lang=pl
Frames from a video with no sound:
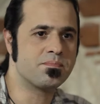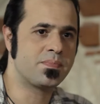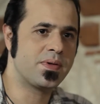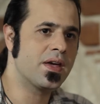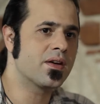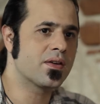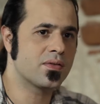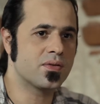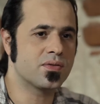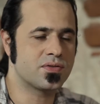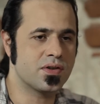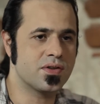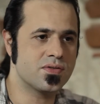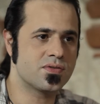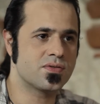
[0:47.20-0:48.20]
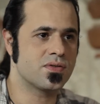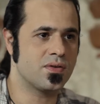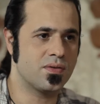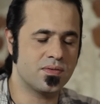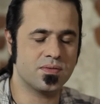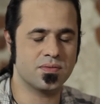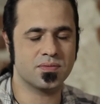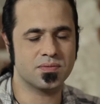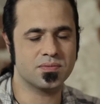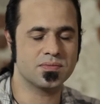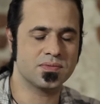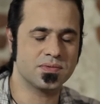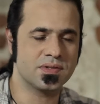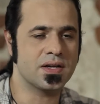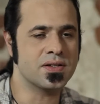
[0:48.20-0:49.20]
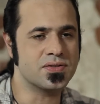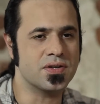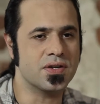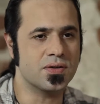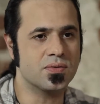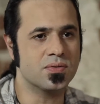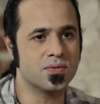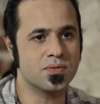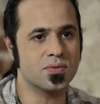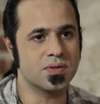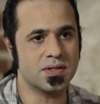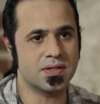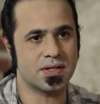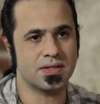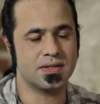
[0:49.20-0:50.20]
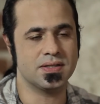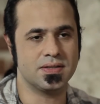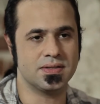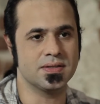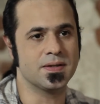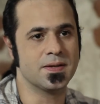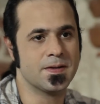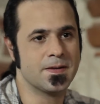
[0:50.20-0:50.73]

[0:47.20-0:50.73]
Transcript: piękną częścią naszej kultury, tradycji.